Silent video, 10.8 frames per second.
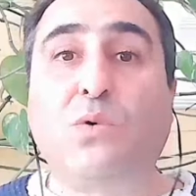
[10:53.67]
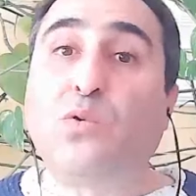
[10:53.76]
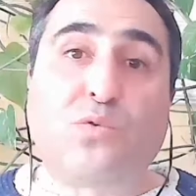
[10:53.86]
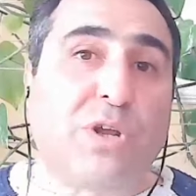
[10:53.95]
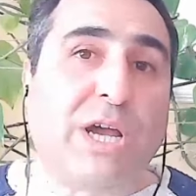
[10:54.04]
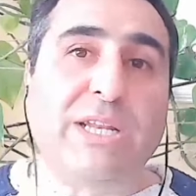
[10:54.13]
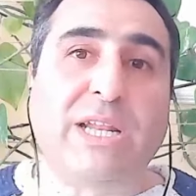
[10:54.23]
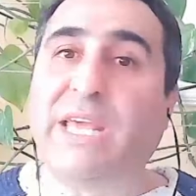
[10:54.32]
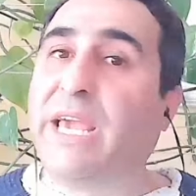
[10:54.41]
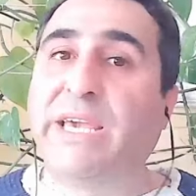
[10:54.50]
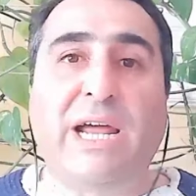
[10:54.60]
Ukrayna
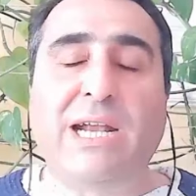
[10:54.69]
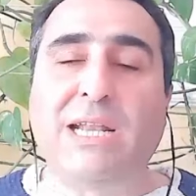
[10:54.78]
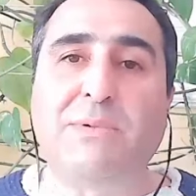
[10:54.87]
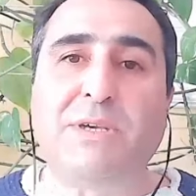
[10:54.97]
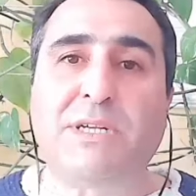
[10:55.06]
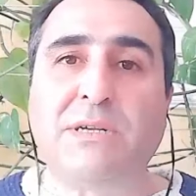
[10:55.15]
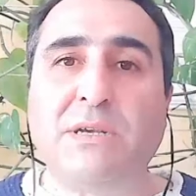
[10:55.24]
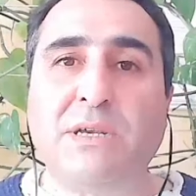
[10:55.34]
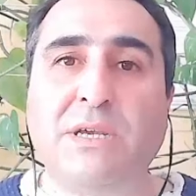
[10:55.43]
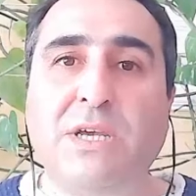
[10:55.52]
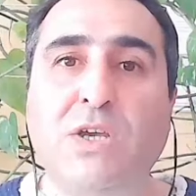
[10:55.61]
niye yerle bir?
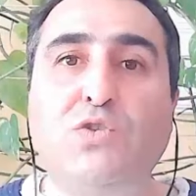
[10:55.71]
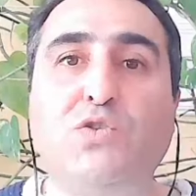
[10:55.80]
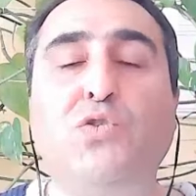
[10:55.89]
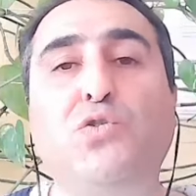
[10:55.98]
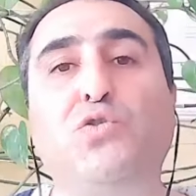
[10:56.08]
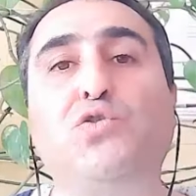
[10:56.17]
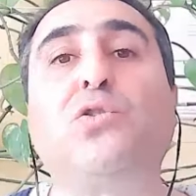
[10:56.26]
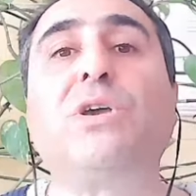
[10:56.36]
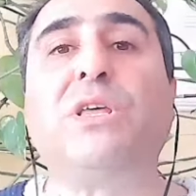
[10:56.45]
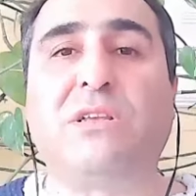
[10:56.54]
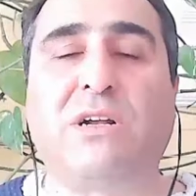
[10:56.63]
Çünkü
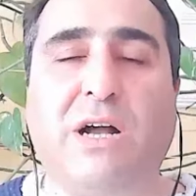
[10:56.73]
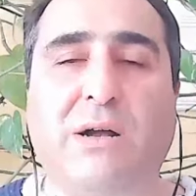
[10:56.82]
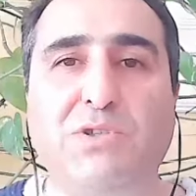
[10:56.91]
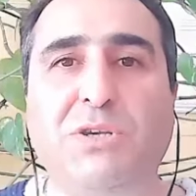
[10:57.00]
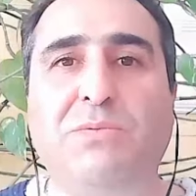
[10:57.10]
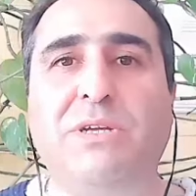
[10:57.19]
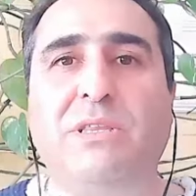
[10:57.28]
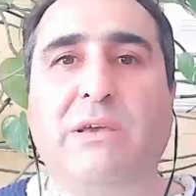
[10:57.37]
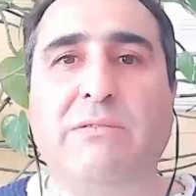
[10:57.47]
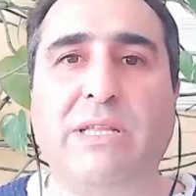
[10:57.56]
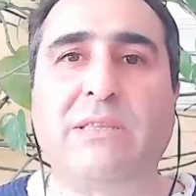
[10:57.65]
çok intikamcı bir
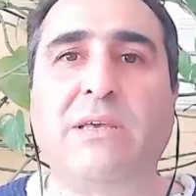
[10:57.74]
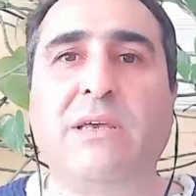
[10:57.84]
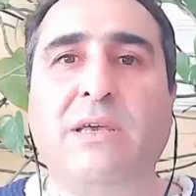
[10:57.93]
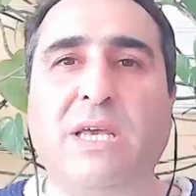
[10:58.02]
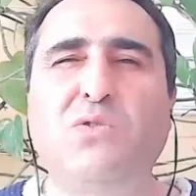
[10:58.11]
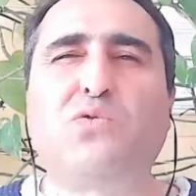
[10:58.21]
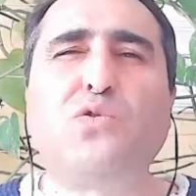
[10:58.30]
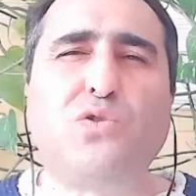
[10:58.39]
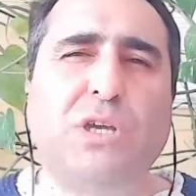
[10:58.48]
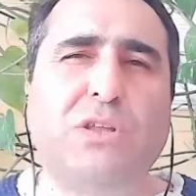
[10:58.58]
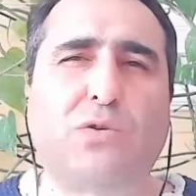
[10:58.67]
devlet.
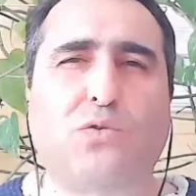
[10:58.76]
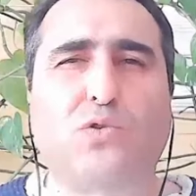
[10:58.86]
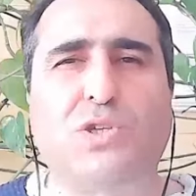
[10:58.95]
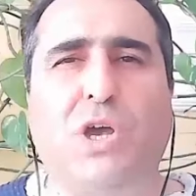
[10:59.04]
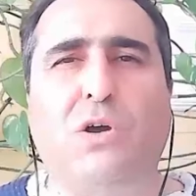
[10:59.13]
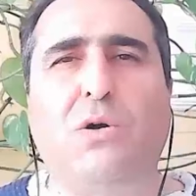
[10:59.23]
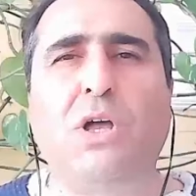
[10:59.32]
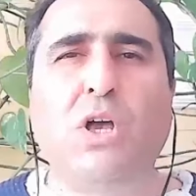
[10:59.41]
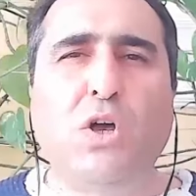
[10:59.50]
Rusya da Rusya.